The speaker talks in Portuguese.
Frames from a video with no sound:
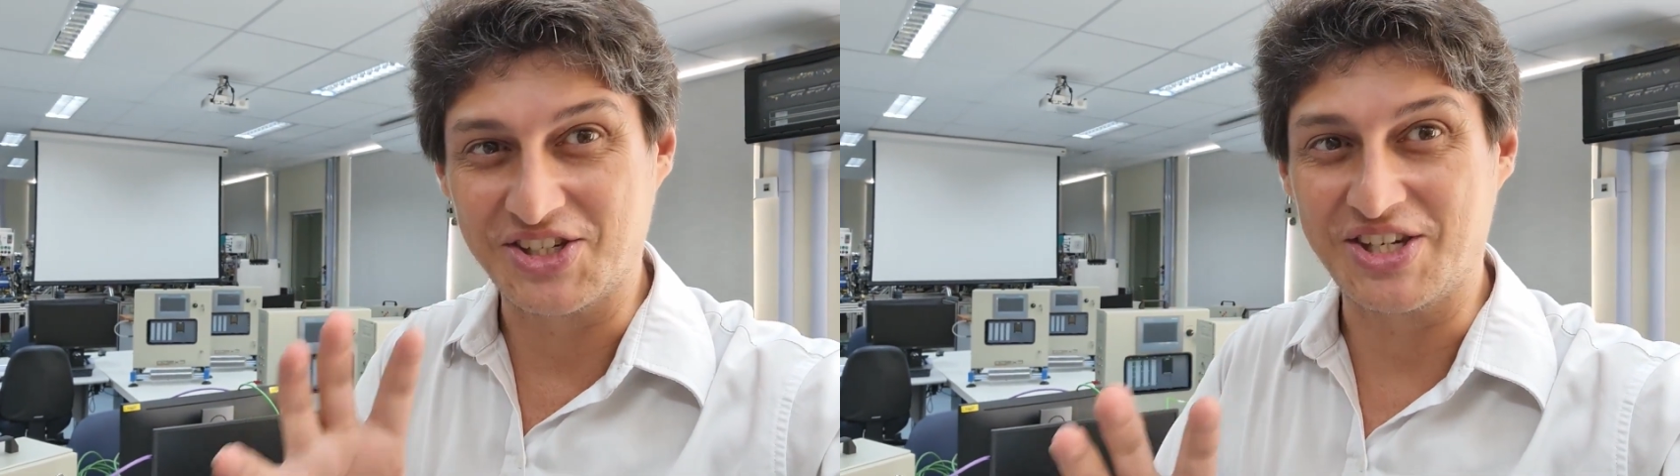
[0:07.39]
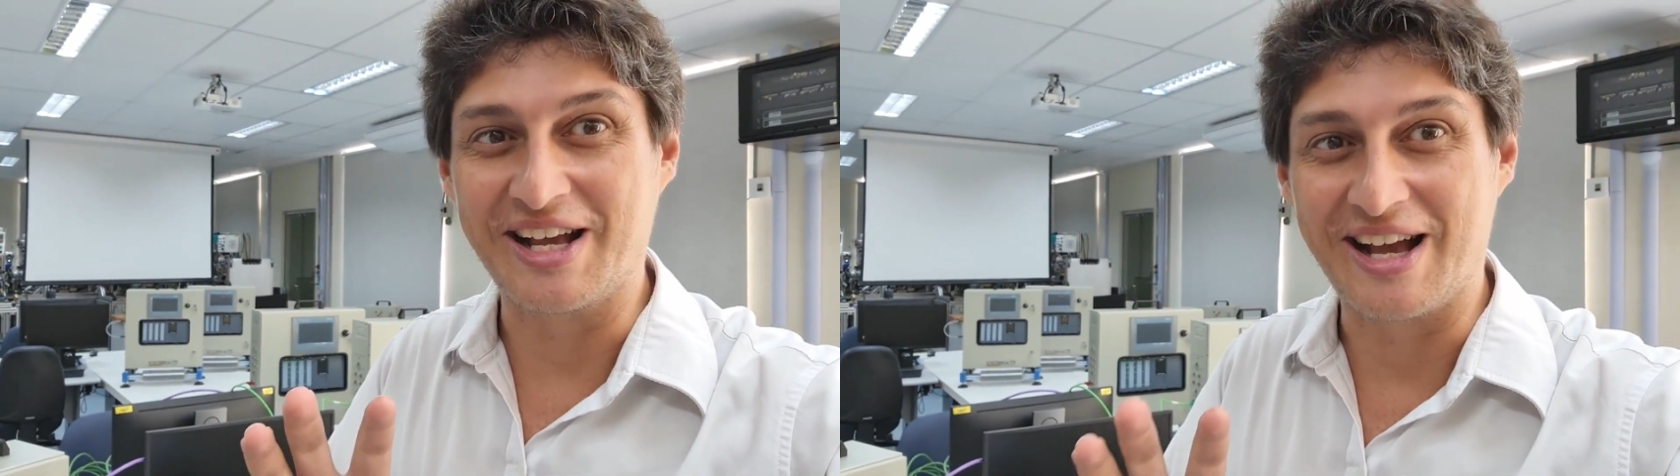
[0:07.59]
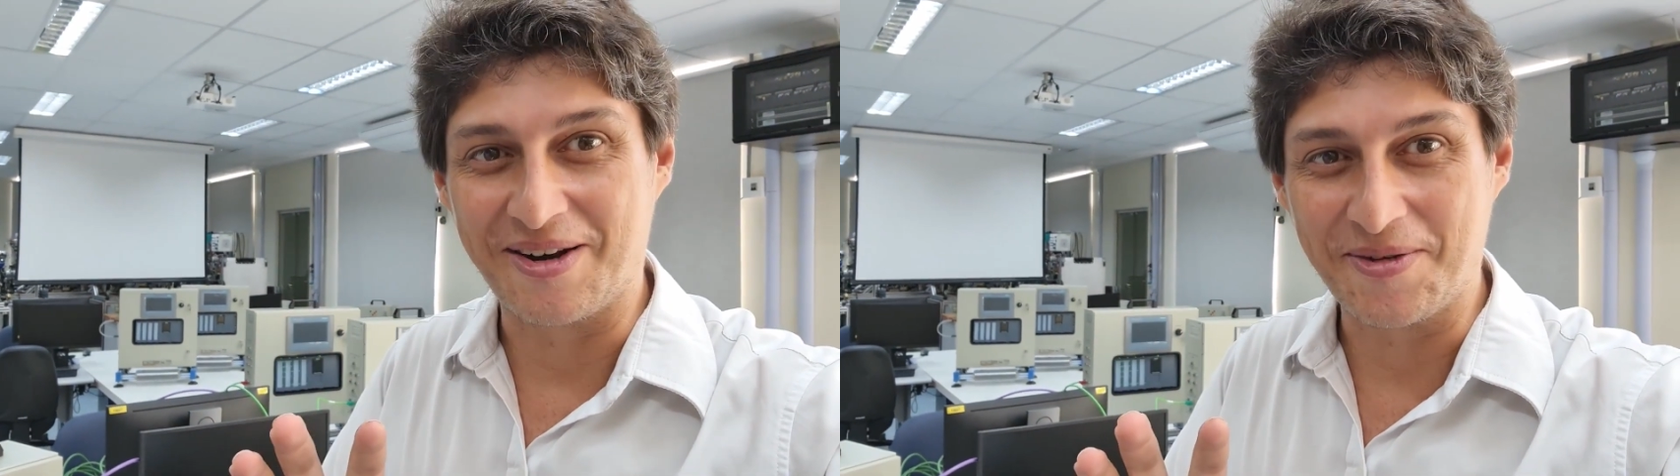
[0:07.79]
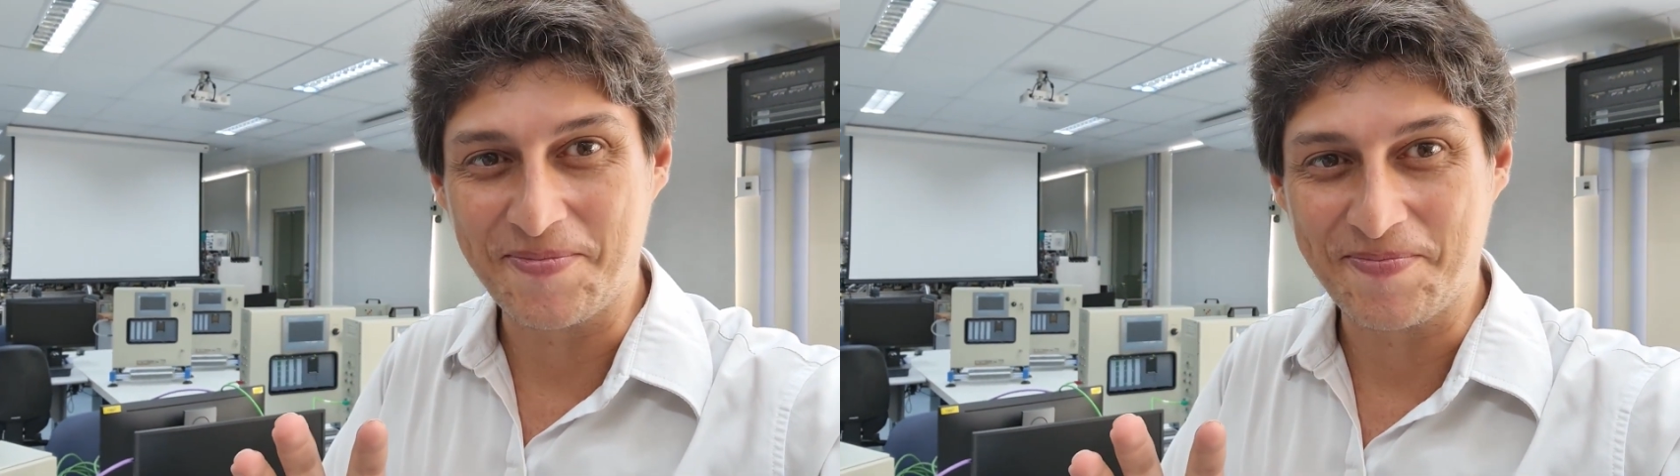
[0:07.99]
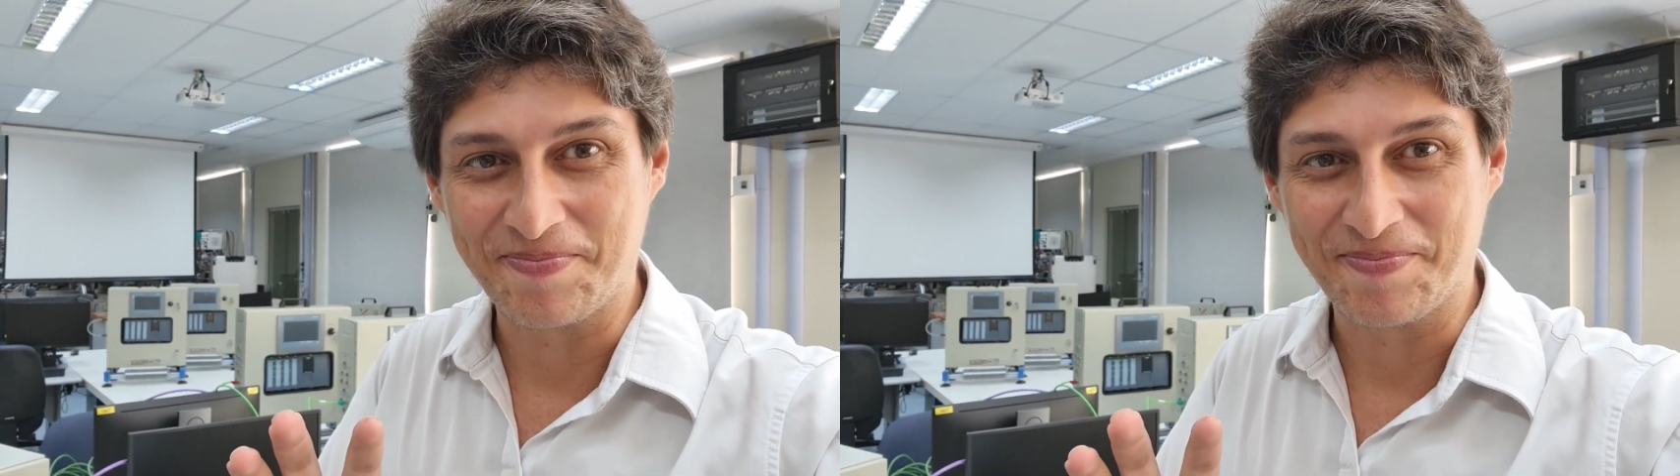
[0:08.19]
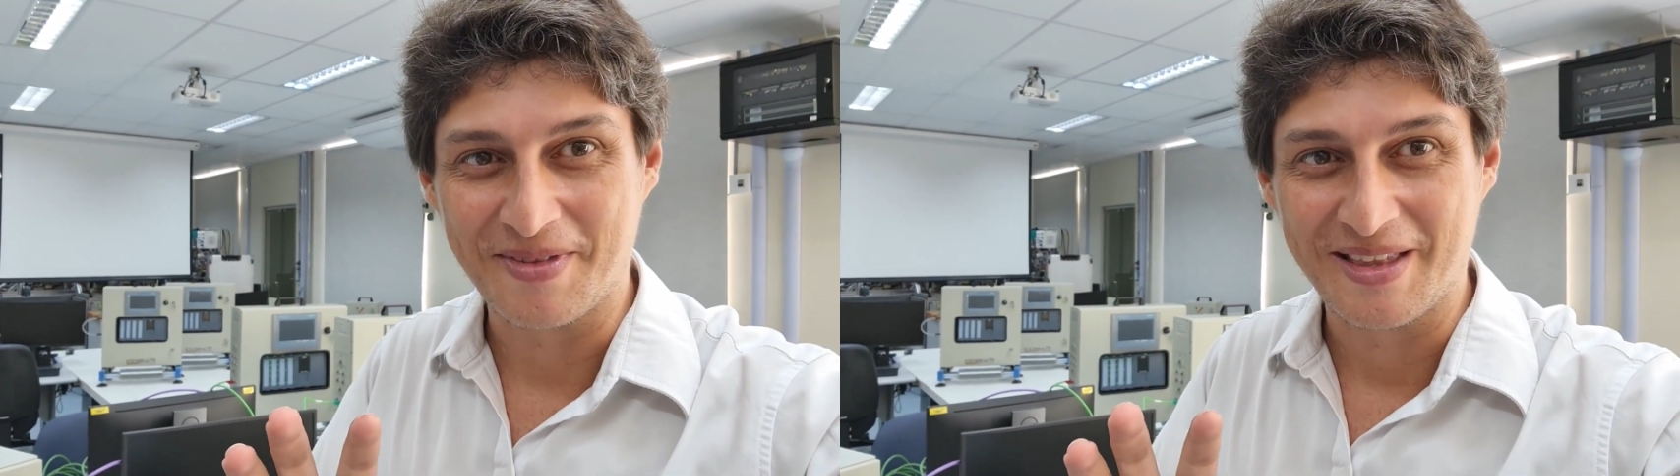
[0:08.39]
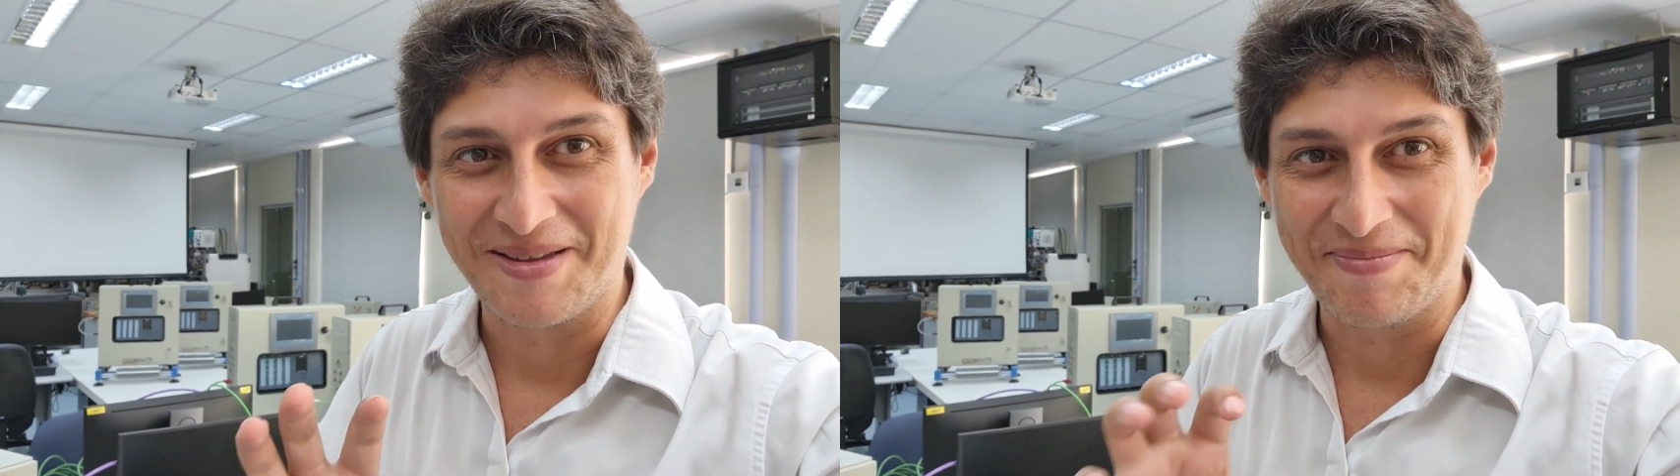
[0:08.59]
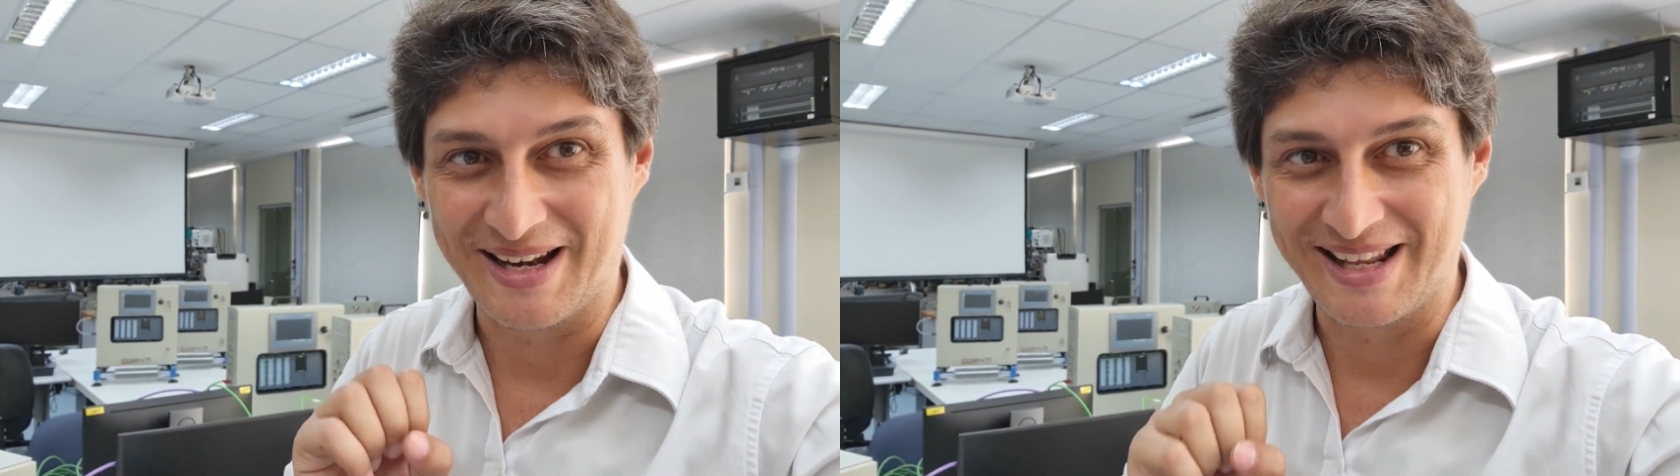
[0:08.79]
chegaram,
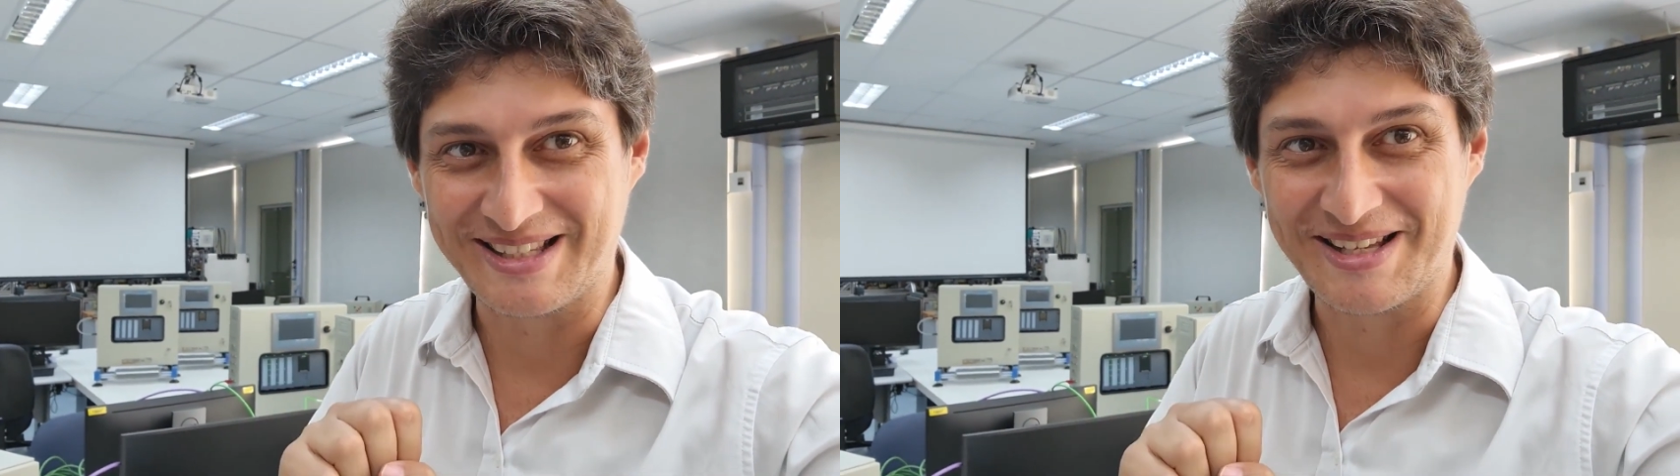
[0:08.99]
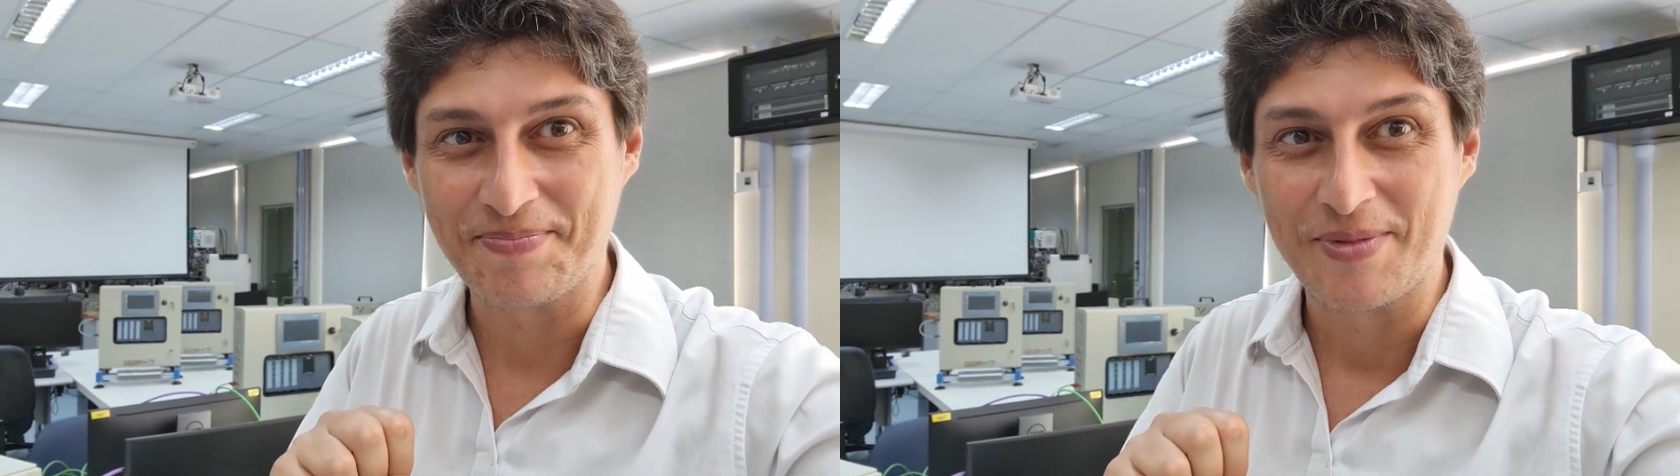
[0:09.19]
beleza?